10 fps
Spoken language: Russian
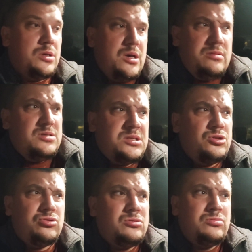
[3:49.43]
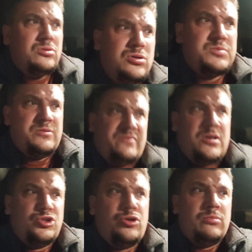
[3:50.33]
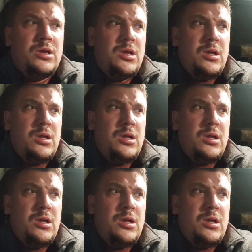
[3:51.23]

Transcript: Я слышу, думаю, господи, вы о чем?